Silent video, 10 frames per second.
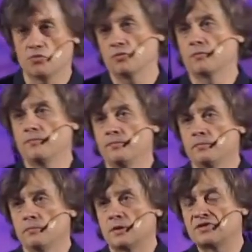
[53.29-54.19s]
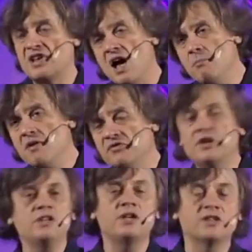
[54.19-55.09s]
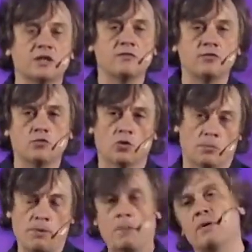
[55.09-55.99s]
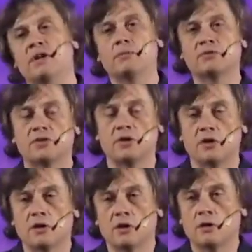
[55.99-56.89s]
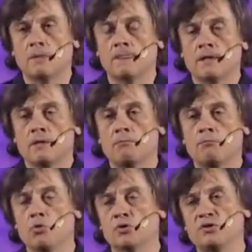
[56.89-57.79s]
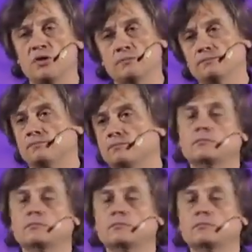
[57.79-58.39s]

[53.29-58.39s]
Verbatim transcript: ему. Самая авторитетная фигура папа римский. После